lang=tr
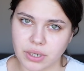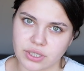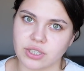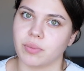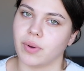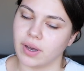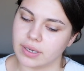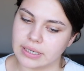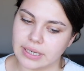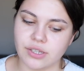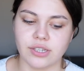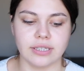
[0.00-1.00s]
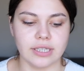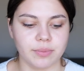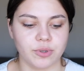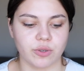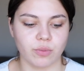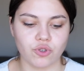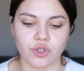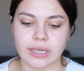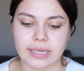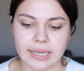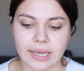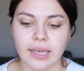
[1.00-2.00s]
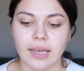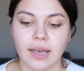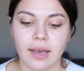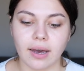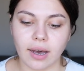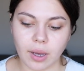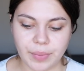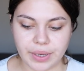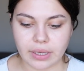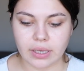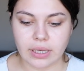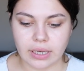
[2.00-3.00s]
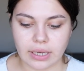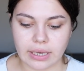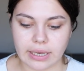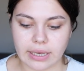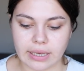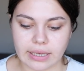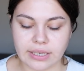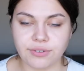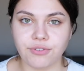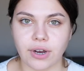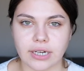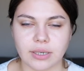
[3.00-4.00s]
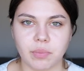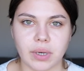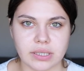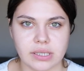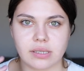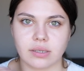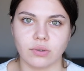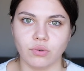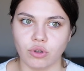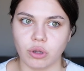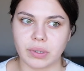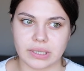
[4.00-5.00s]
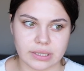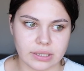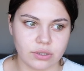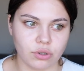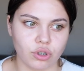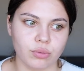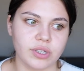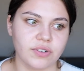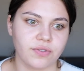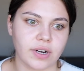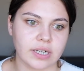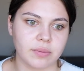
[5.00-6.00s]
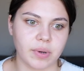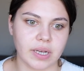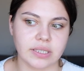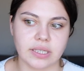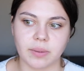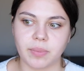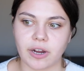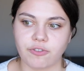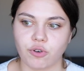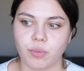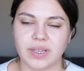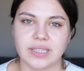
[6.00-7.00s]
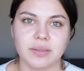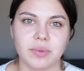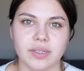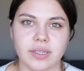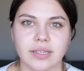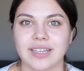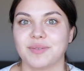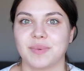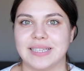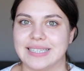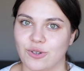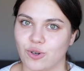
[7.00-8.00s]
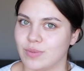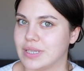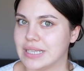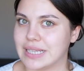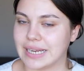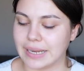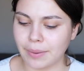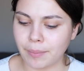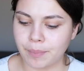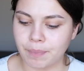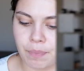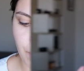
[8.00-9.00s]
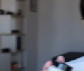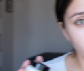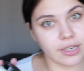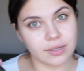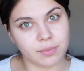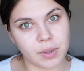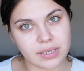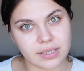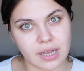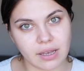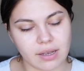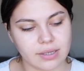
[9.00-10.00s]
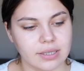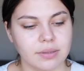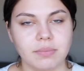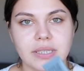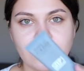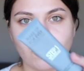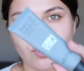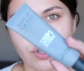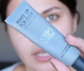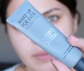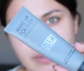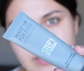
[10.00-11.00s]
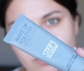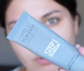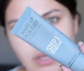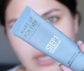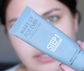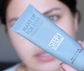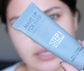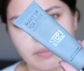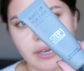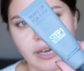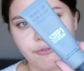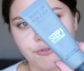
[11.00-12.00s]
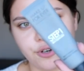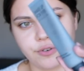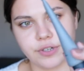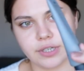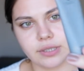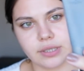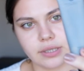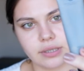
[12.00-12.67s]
başlayacağım haliyle cildi yapacağım öncelikle. Ama e, iki farklı baz uygulamak istiyorum. İki farklı bazda da performansını biraz anlatmak istiyorum sizlere. İki farklı bazdan kastım biri gözenek bazı olan e, Make Up Forever'ın